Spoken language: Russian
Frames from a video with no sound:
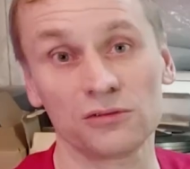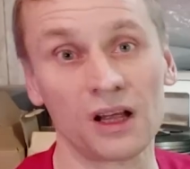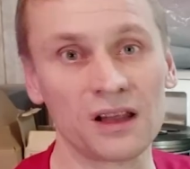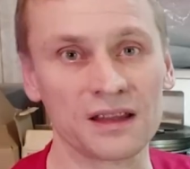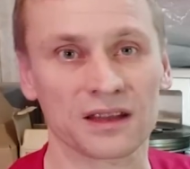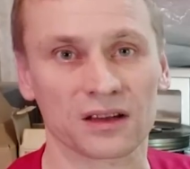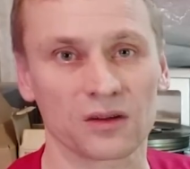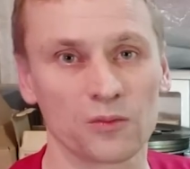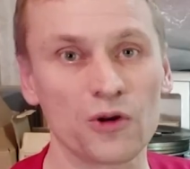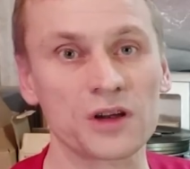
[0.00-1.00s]
Ну да ладно,
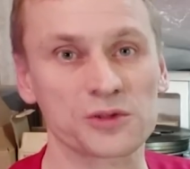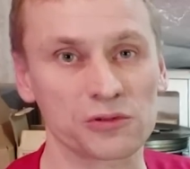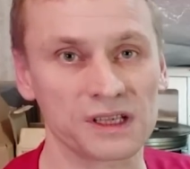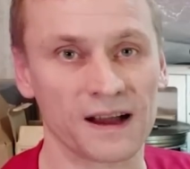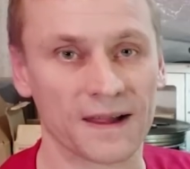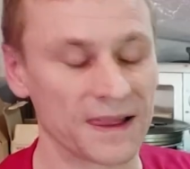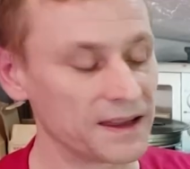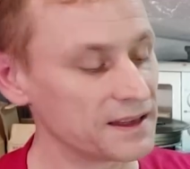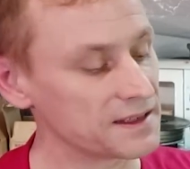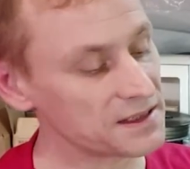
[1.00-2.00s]
бог им судья.
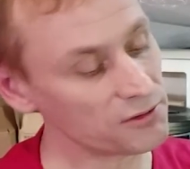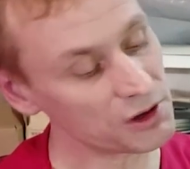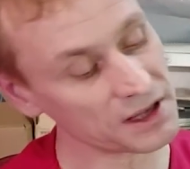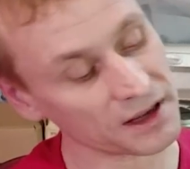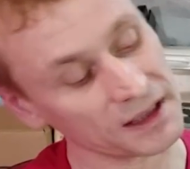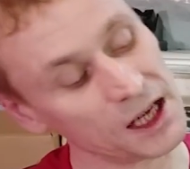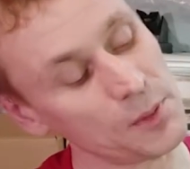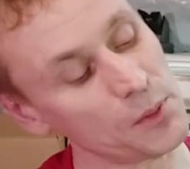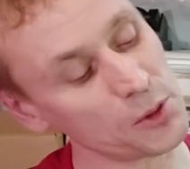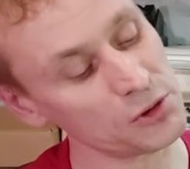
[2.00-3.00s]
Сегодня я
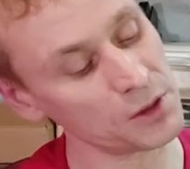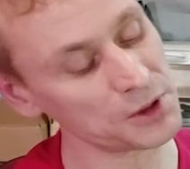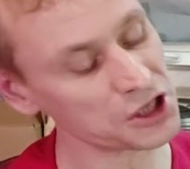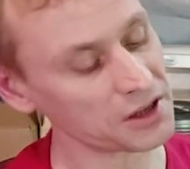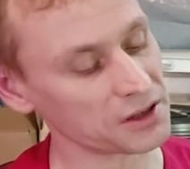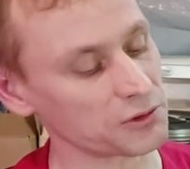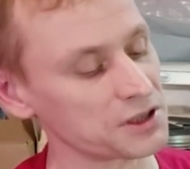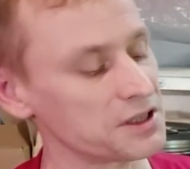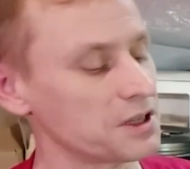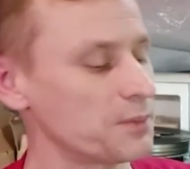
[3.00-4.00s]
попробую напечатать
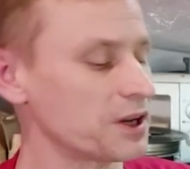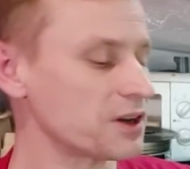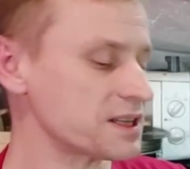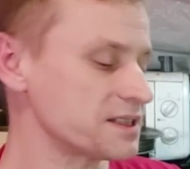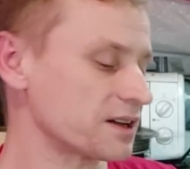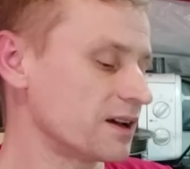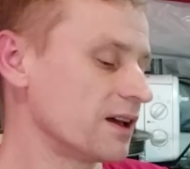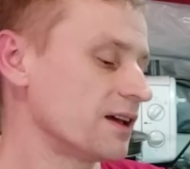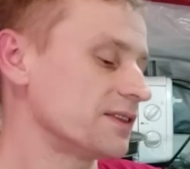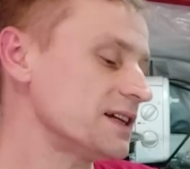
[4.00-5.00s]
вот из этих прекрасных
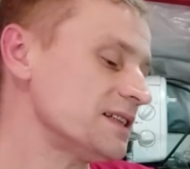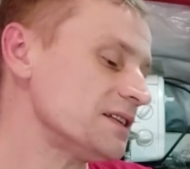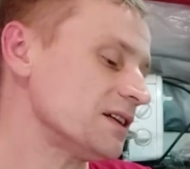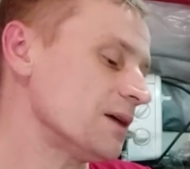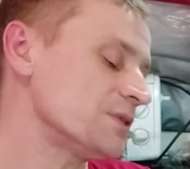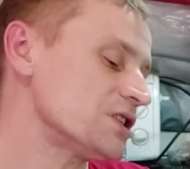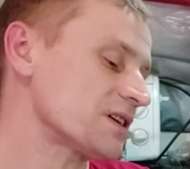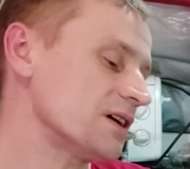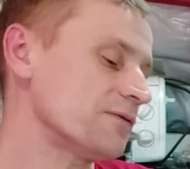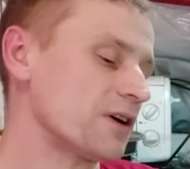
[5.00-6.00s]
носителей
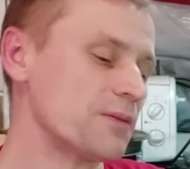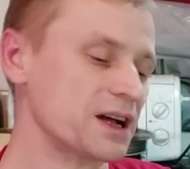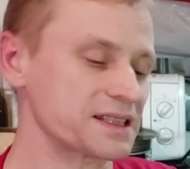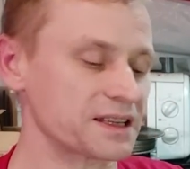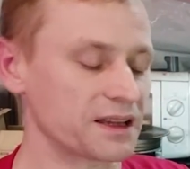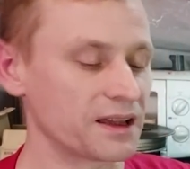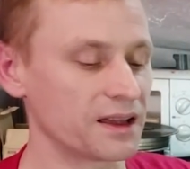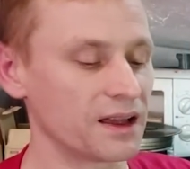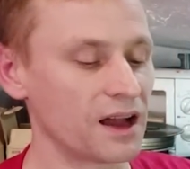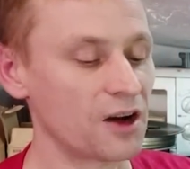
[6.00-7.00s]
оптической информации.
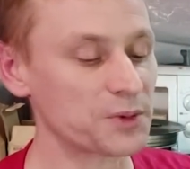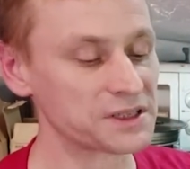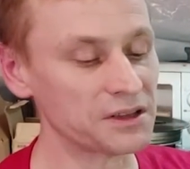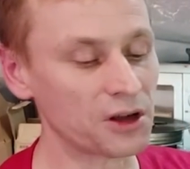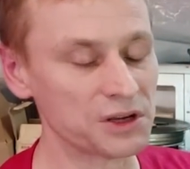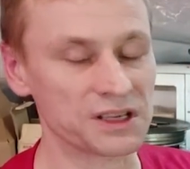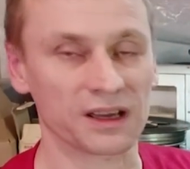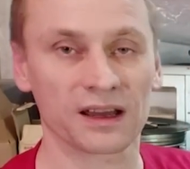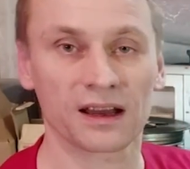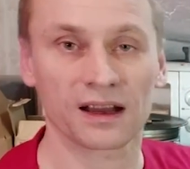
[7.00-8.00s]
А простонародье,